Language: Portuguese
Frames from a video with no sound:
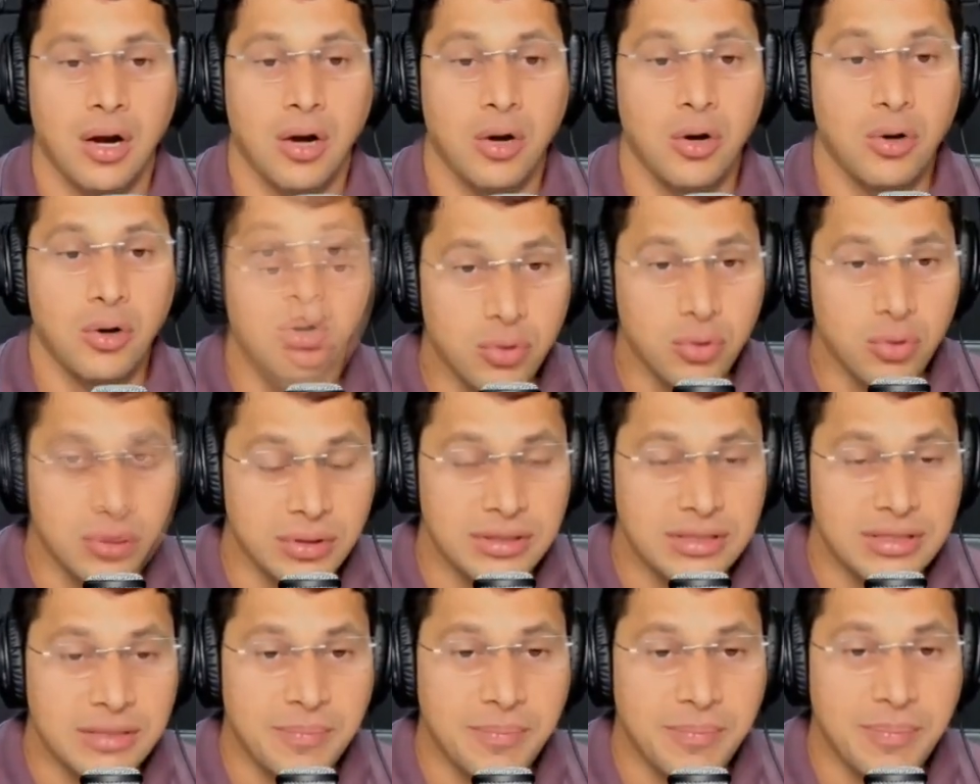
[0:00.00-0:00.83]

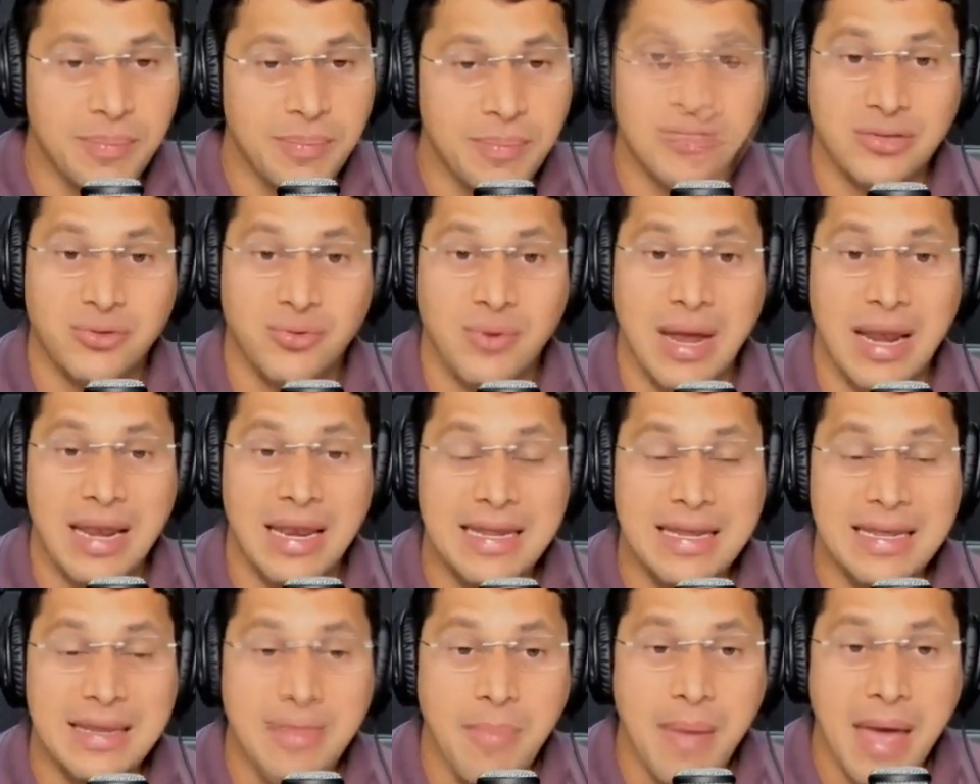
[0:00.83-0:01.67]
Lute pela sua
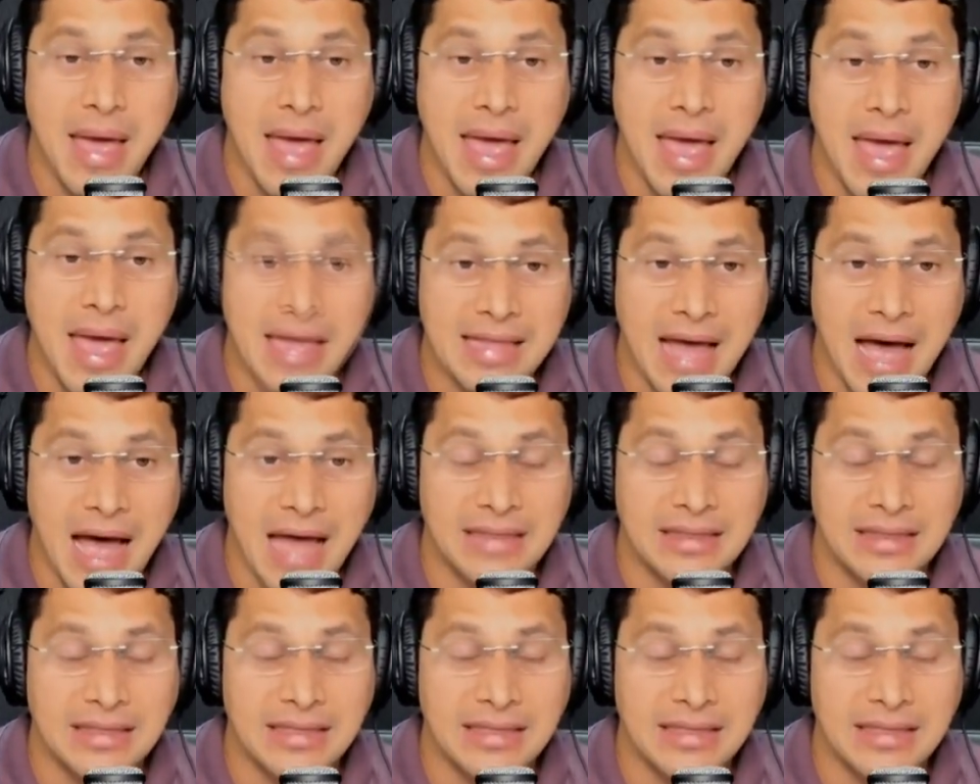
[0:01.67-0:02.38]
liberdade,